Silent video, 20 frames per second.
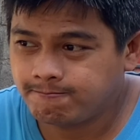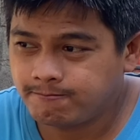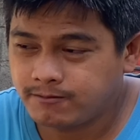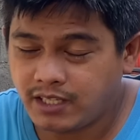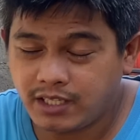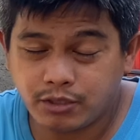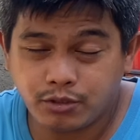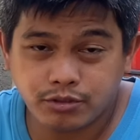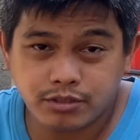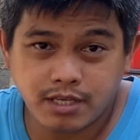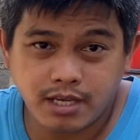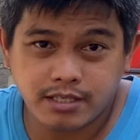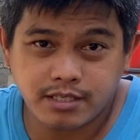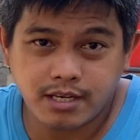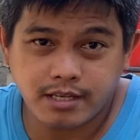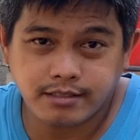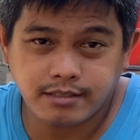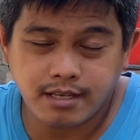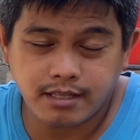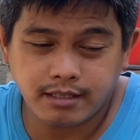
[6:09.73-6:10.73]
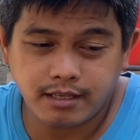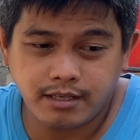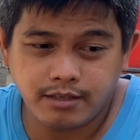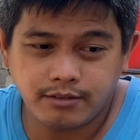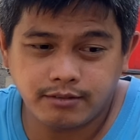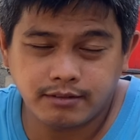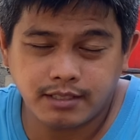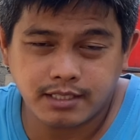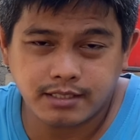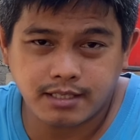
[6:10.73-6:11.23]
dito sa Jansan
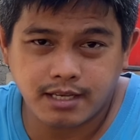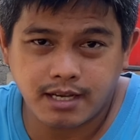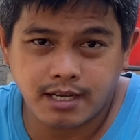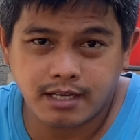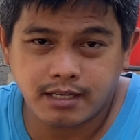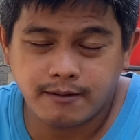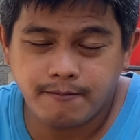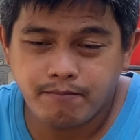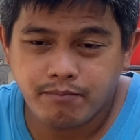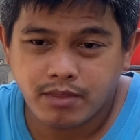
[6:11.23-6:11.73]
ngayon, nasa